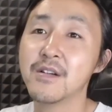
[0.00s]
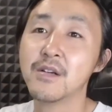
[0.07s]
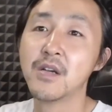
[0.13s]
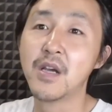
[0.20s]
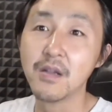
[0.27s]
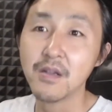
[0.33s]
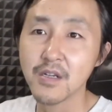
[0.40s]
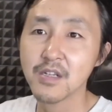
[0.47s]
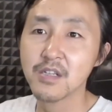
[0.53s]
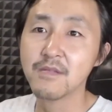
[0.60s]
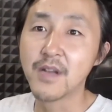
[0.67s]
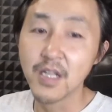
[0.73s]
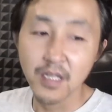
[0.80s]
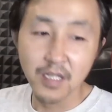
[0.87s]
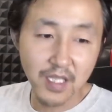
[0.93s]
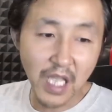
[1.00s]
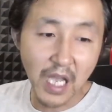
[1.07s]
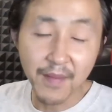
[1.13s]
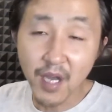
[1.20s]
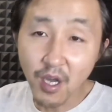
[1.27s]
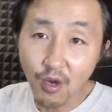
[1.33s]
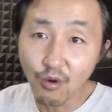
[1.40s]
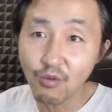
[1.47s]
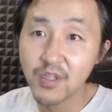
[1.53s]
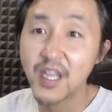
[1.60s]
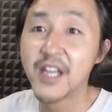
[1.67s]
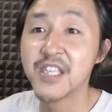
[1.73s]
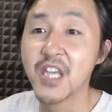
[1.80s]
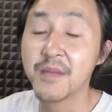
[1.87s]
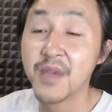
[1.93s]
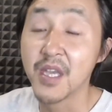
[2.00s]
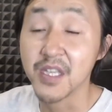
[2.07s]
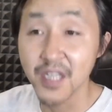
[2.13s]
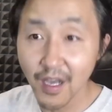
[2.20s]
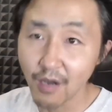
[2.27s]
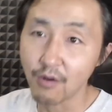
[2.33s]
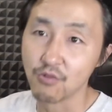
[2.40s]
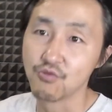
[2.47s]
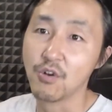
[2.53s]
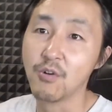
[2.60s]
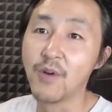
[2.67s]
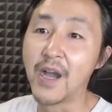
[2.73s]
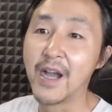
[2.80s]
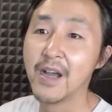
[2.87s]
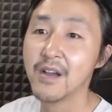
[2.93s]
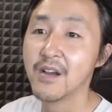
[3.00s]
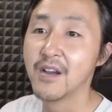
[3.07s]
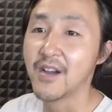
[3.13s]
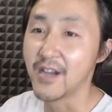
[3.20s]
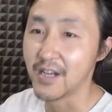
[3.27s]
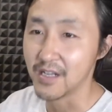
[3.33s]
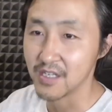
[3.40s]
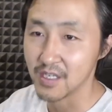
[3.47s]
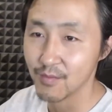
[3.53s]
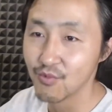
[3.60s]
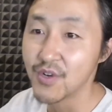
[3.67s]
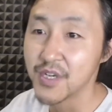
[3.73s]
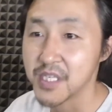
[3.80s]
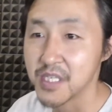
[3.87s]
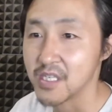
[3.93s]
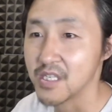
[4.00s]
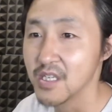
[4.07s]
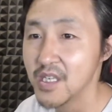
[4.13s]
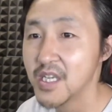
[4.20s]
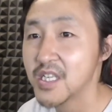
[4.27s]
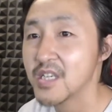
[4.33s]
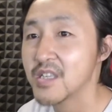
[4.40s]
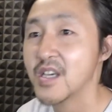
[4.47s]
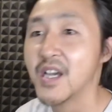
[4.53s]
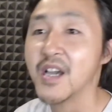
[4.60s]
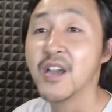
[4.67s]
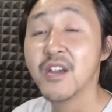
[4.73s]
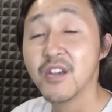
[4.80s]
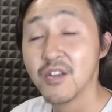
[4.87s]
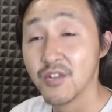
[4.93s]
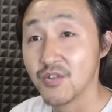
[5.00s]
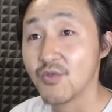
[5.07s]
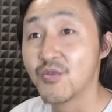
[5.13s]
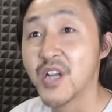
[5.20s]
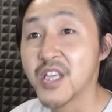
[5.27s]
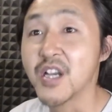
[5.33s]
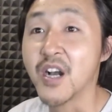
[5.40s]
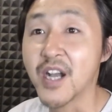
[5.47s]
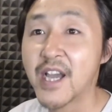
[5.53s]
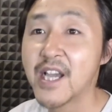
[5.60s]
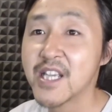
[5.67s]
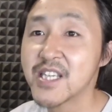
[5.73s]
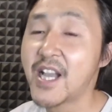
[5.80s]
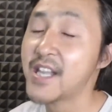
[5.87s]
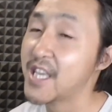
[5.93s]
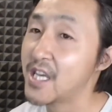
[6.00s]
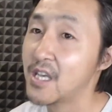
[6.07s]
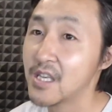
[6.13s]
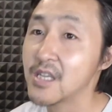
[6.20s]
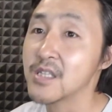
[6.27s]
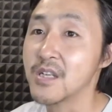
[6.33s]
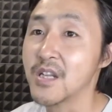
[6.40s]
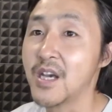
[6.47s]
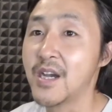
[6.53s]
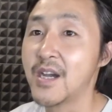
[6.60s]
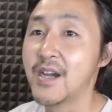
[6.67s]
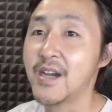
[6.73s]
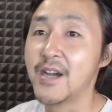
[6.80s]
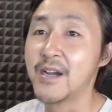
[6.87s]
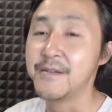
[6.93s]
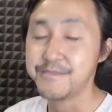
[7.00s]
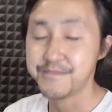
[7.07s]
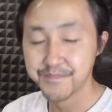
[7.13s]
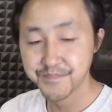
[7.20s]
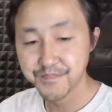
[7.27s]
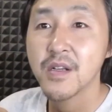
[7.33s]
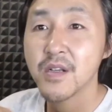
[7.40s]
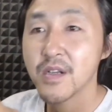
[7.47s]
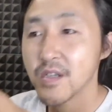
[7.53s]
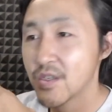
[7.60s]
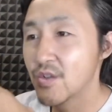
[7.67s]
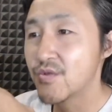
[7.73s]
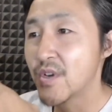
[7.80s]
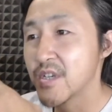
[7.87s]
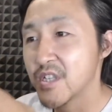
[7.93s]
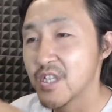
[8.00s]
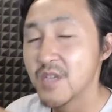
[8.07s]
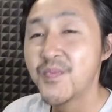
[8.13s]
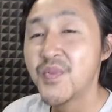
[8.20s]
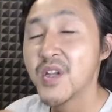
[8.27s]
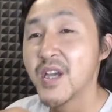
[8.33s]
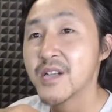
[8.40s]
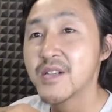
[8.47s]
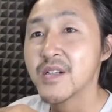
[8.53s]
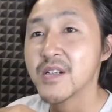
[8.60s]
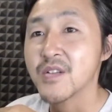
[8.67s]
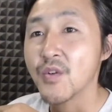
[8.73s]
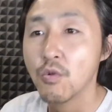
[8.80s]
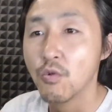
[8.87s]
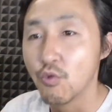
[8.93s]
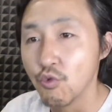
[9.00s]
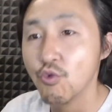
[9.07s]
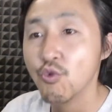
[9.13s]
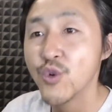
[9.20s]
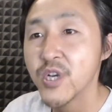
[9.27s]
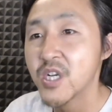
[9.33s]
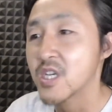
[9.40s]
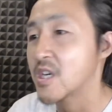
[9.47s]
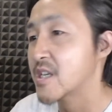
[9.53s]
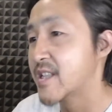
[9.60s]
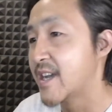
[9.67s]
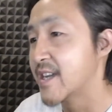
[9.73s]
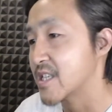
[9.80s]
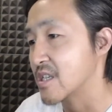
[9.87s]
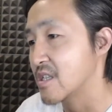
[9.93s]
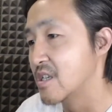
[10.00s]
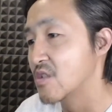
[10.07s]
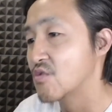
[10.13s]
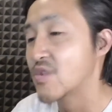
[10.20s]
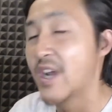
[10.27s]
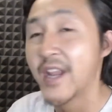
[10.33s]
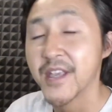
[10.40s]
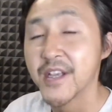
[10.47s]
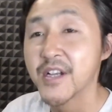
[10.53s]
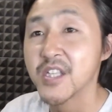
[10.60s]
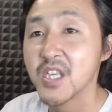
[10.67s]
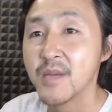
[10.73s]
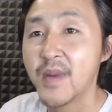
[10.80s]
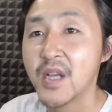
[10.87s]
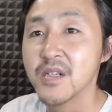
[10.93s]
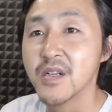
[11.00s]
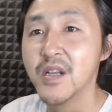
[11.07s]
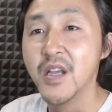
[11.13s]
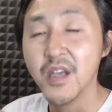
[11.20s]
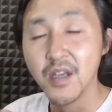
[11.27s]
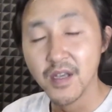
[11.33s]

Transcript: 啊，是吧？他们后代见面也好说话啊，只不过习呢现在有点想开杀戒的意思了啊。 就算习不连任，胡温隔代指定出来一个接班人，